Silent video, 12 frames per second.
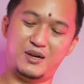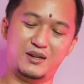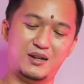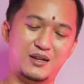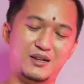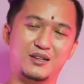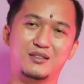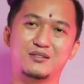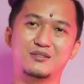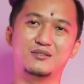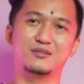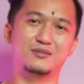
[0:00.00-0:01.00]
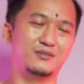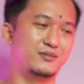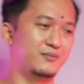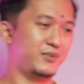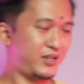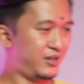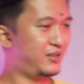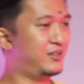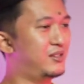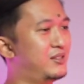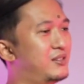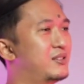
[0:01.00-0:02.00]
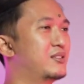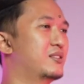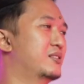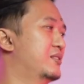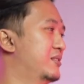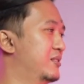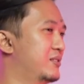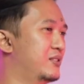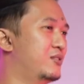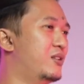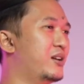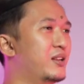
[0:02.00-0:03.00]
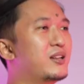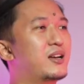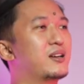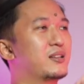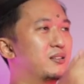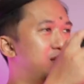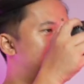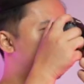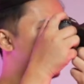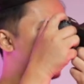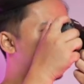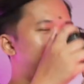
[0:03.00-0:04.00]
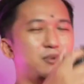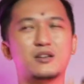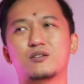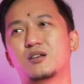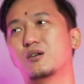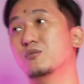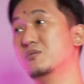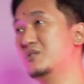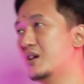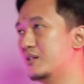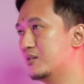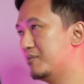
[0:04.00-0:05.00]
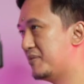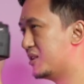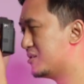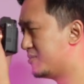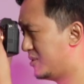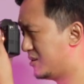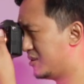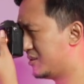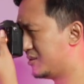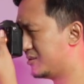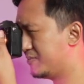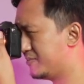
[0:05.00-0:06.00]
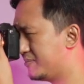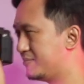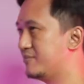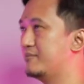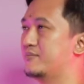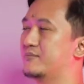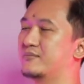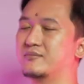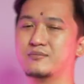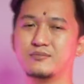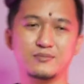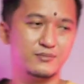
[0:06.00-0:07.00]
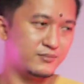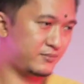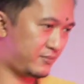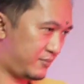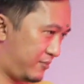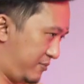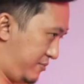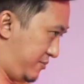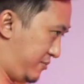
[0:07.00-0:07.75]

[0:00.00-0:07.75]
baru belajar kamera, terus kayak um, mau jalan-jalan, traveling, foto-foto, ini tas kamera yang sangat